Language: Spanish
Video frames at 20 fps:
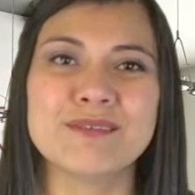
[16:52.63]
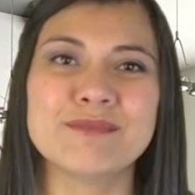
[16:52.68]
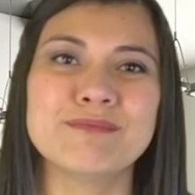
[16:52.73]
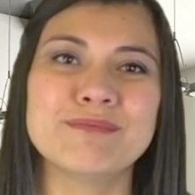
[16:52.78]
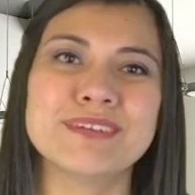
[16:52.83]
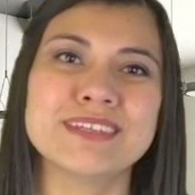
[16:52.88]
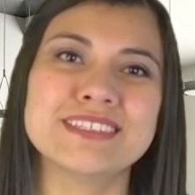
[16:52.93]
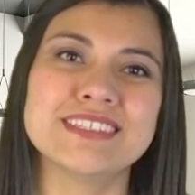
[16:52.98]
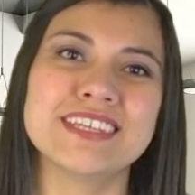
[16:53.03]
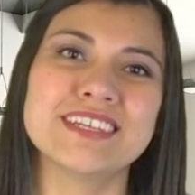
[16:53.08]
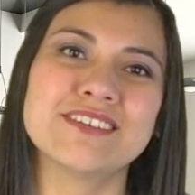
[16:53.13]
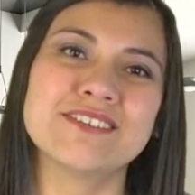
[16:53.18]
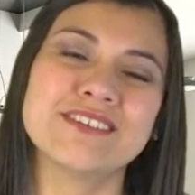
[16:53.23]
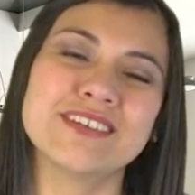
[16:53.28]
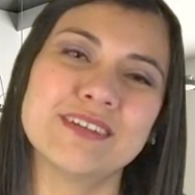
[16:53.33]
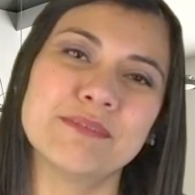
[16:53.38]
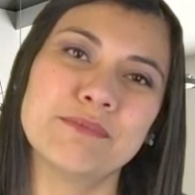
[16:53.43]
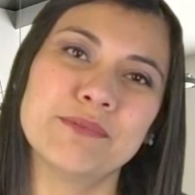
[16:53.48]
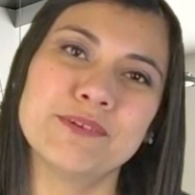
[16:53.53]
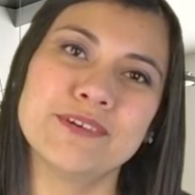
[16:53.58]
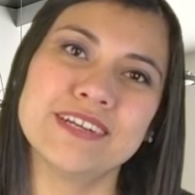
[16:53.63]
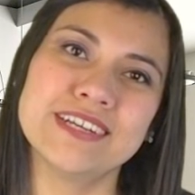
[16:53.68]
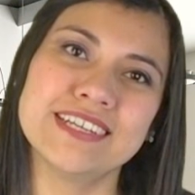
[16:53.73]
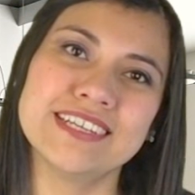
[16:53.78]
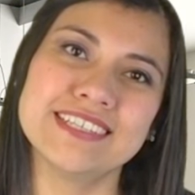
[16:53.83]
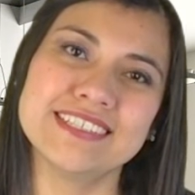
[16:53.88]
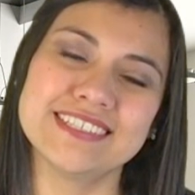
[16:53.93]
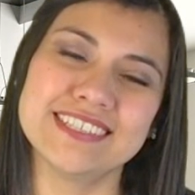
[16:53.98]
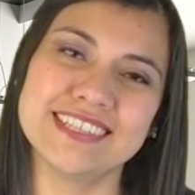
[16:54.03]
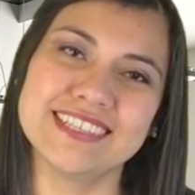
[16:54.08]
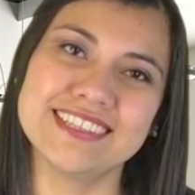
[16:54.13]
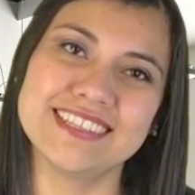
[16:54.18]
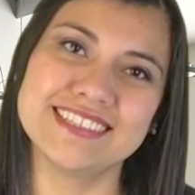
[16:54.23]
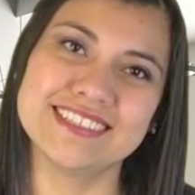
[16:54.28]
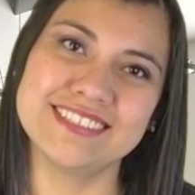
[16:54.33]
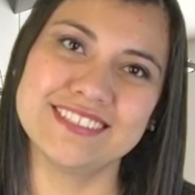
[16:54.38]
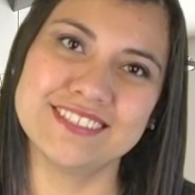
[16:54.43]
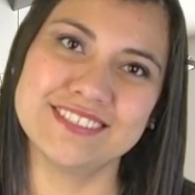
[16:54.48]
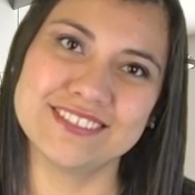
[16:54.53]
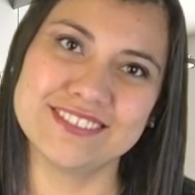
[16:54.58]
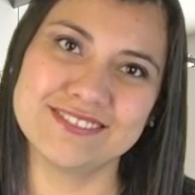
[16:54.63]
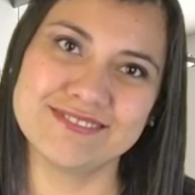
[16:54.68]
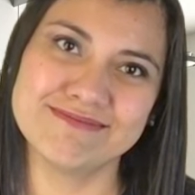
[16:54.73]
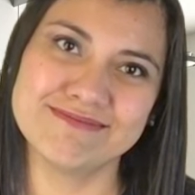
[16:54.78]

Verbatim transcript: Basta con que pongan esa intención.